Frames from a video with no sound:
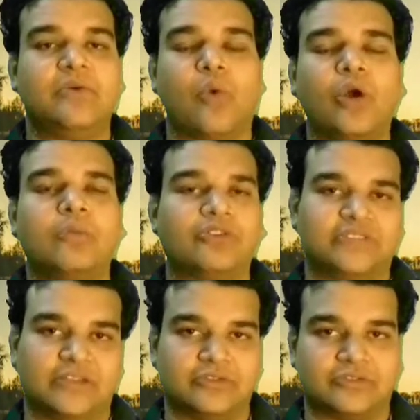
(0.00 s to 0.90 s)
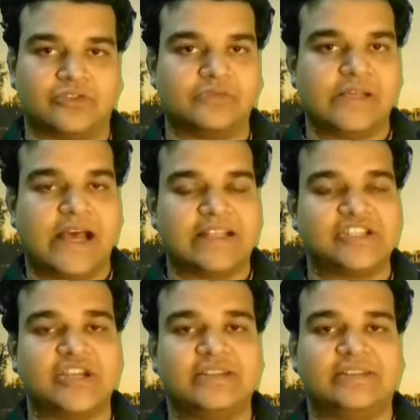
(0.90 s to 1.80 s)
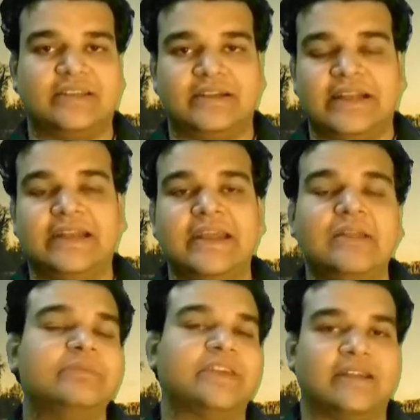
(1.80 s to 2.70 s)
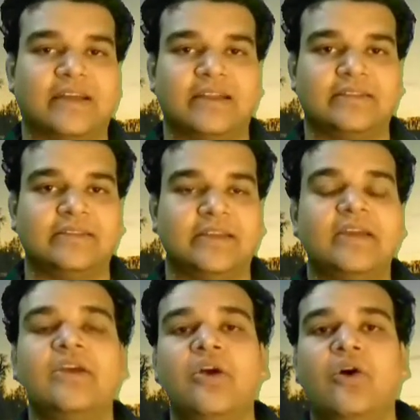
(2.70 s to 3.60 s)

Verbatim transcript: भी ओल्ड बुक्स हैं दोस्तों उसमें अच्छे से डिटेल में जानकारी दी है